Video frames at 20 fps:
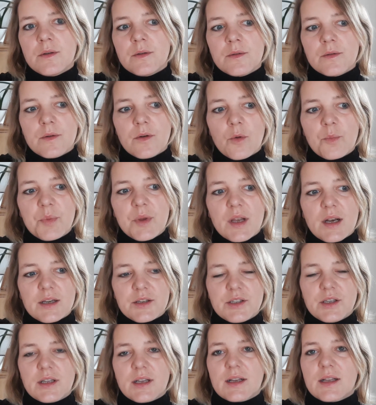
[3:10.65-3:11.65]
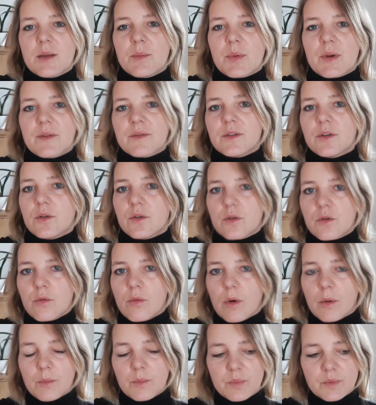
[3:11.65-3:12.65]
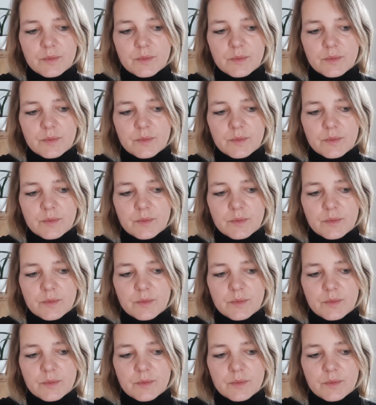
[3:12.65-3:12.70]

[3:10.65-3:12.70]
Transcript: i opiera się tak naprawdę o kłąb.